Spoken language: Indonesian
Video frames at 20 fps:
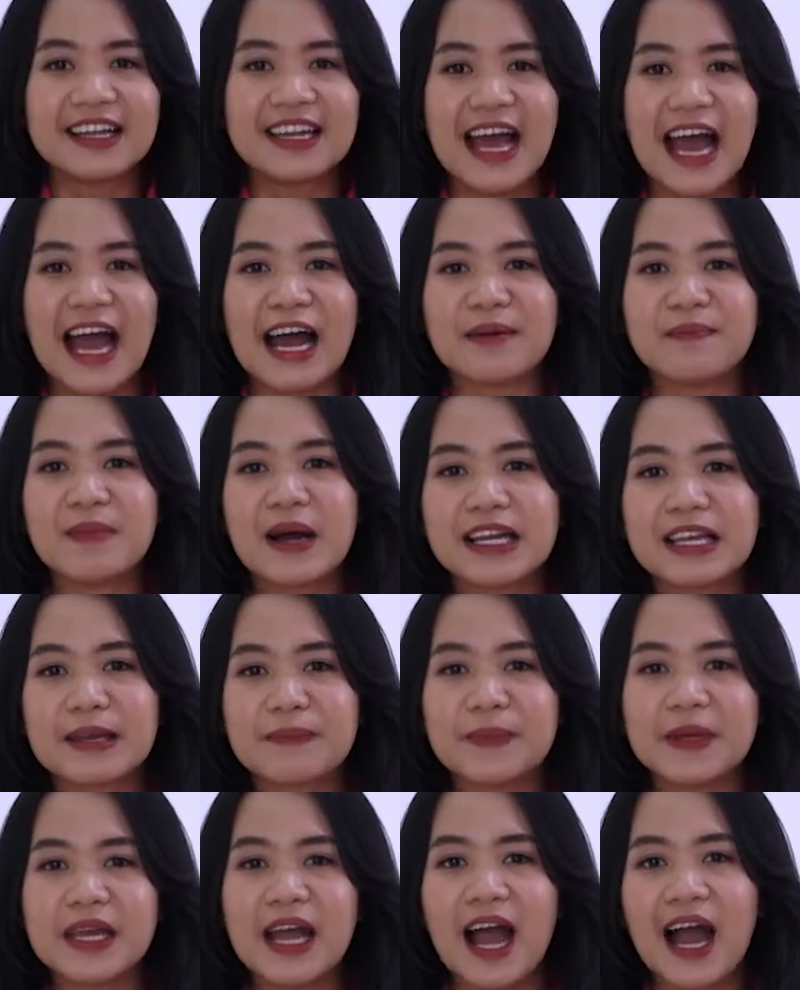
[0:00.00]
Nah, bagi
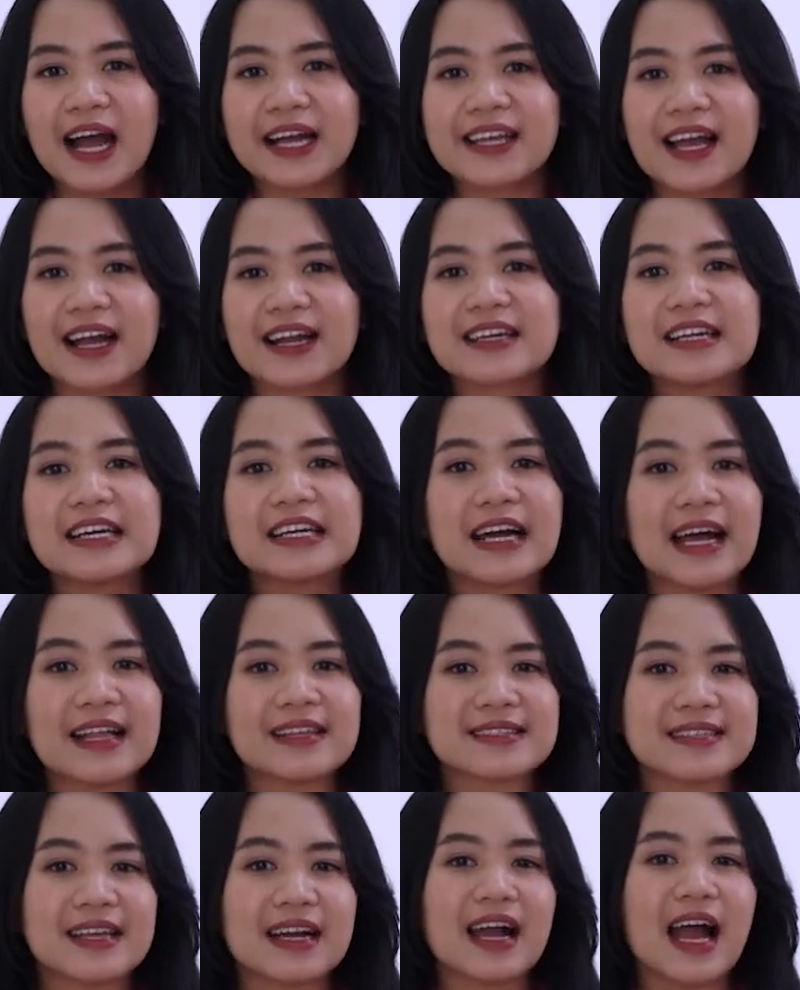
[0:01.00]
pihak yang
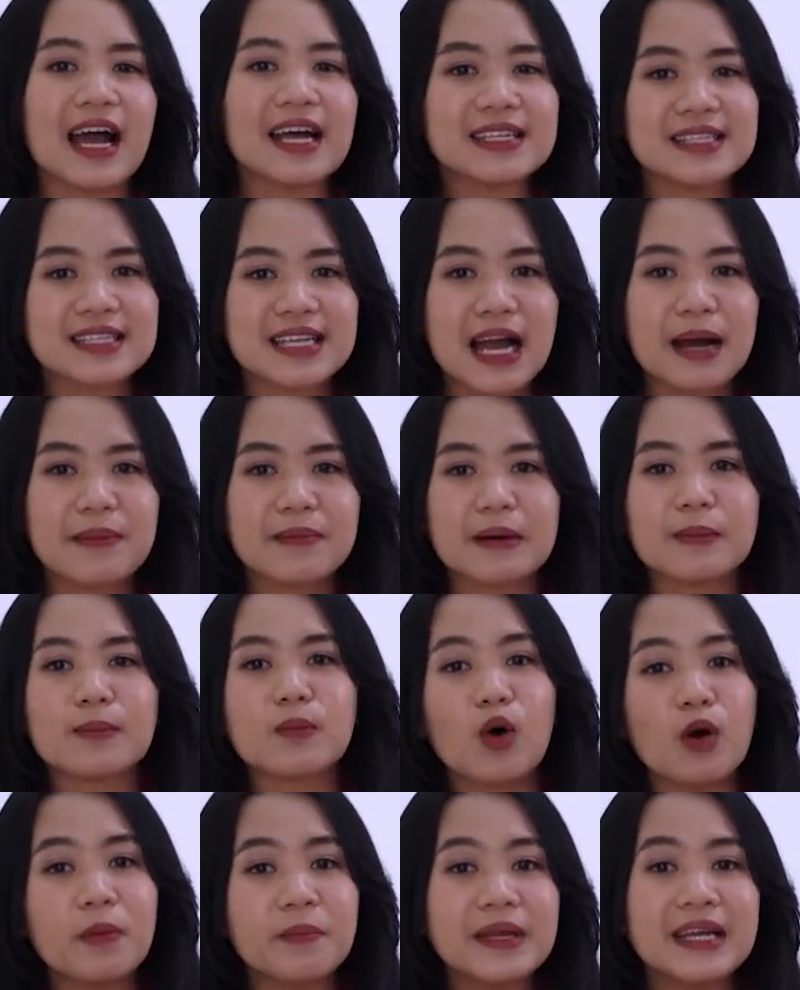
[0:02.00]
dengan sengaja
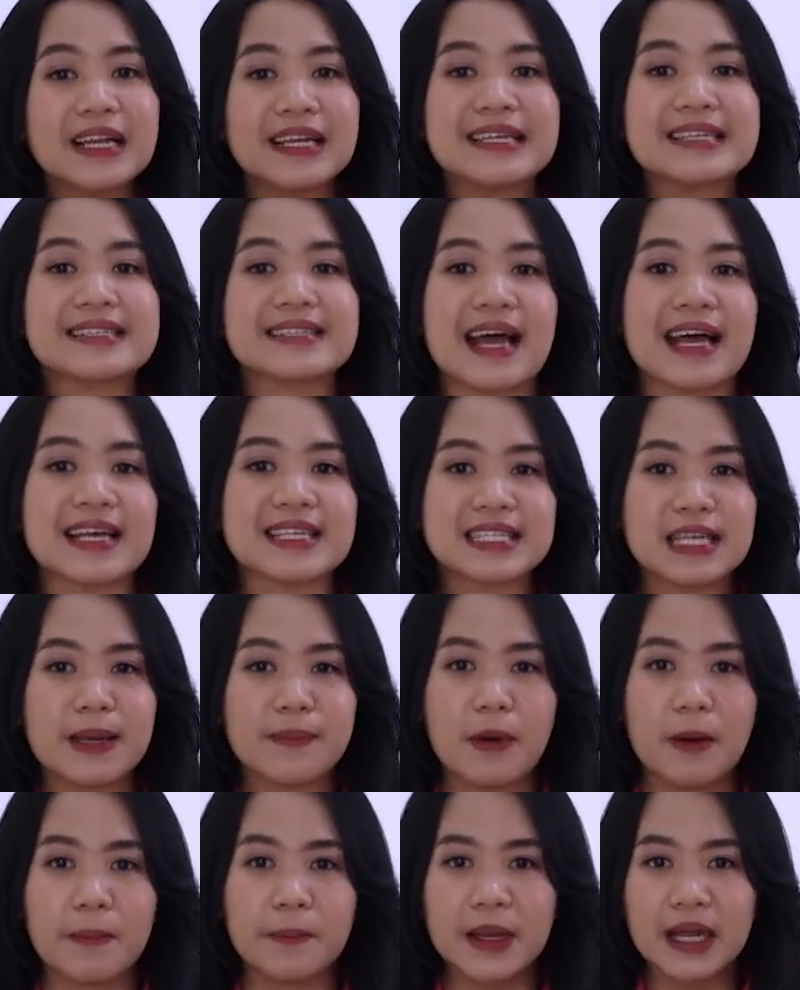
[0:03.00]

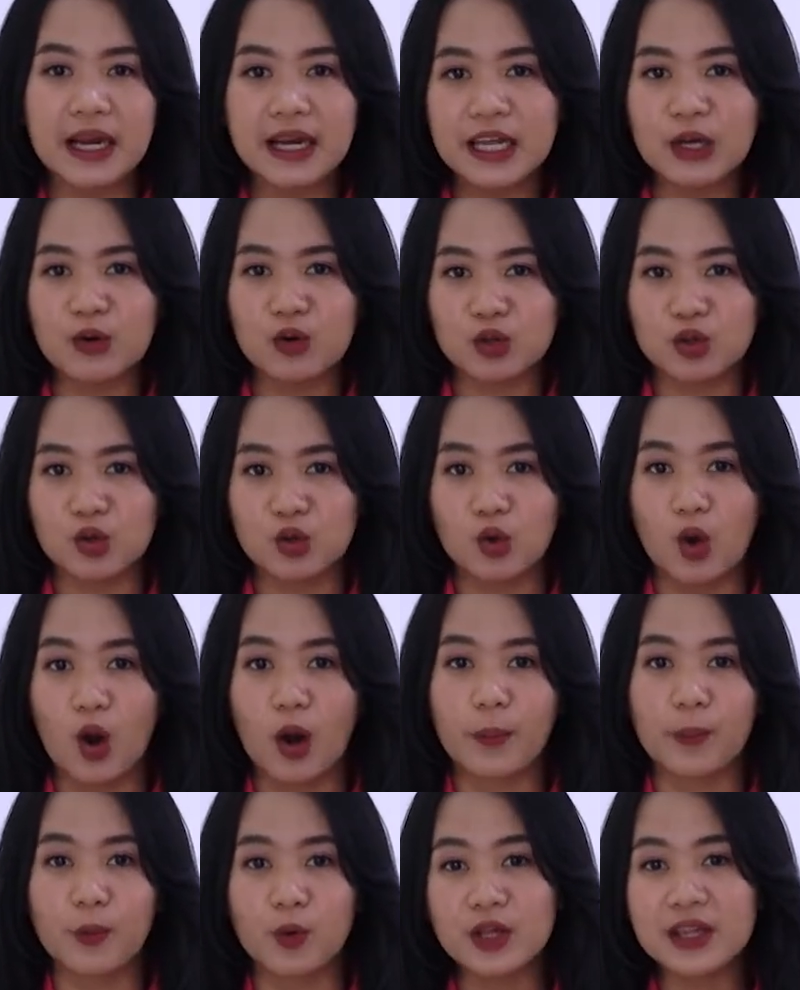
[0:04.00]
memobilisasi pemilih untuk
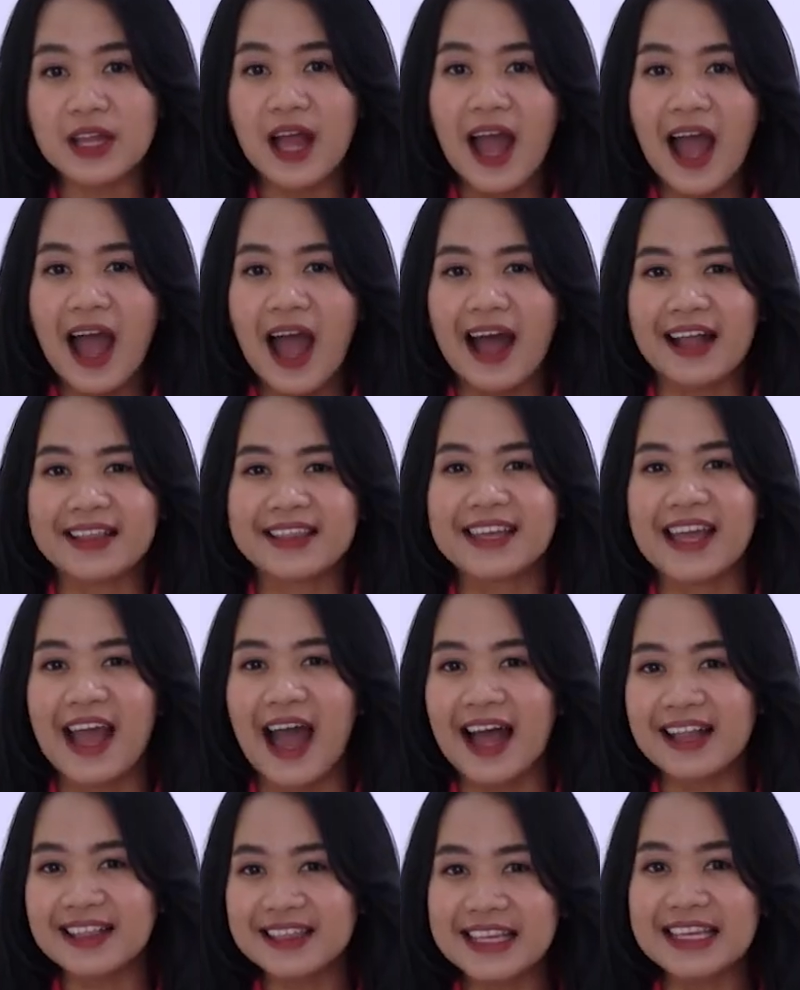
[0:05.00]
golput,
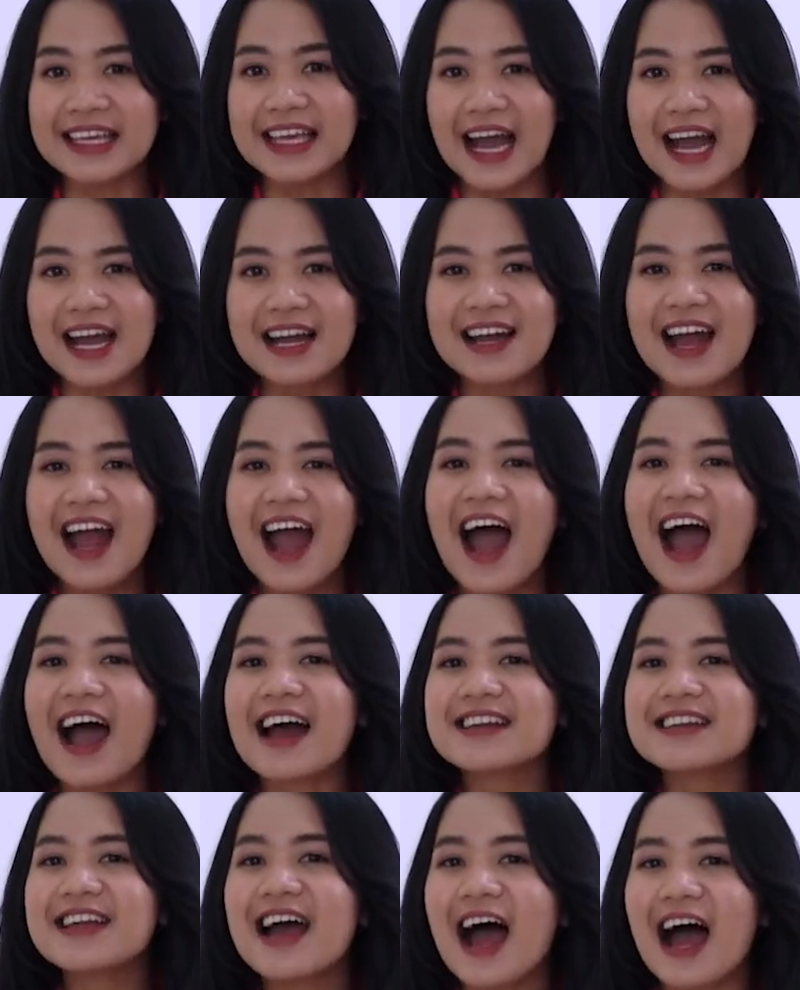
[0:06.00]
hati-hati ya,
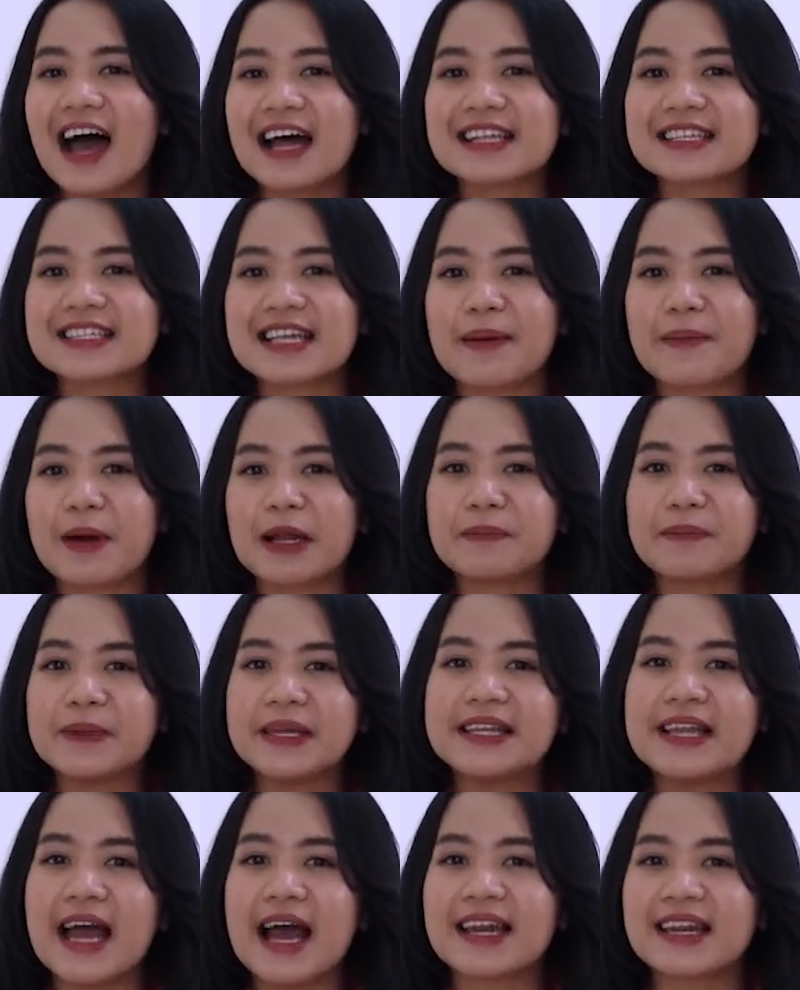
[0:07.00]
ada ancaman
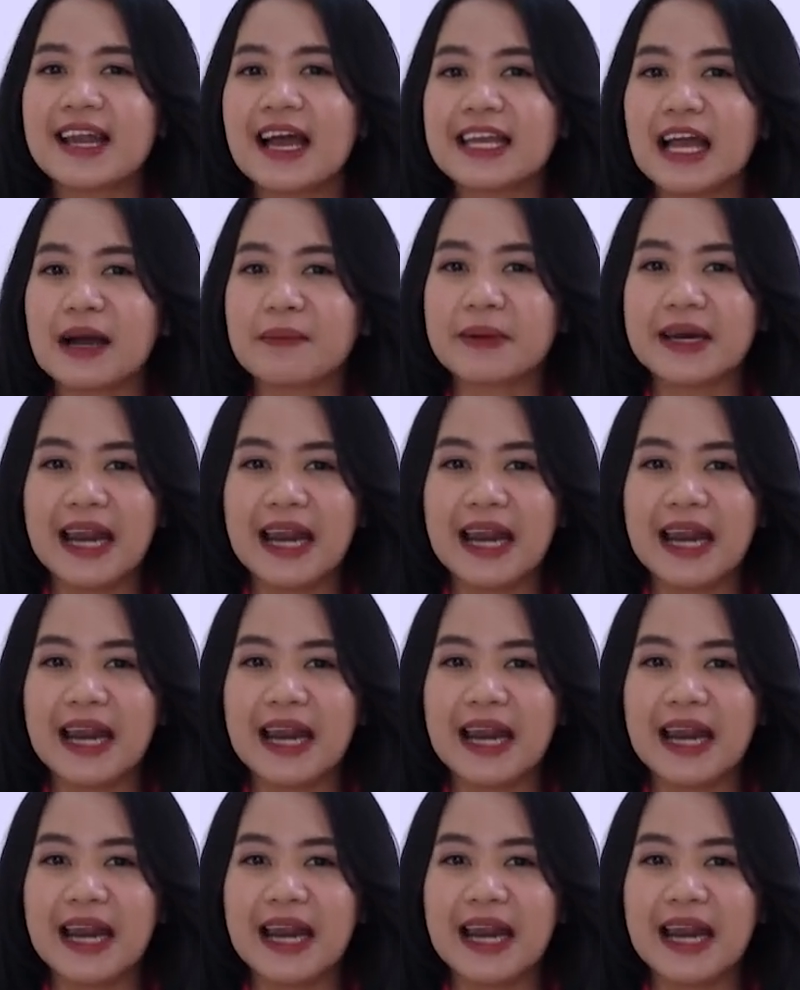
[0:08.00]
pidana yang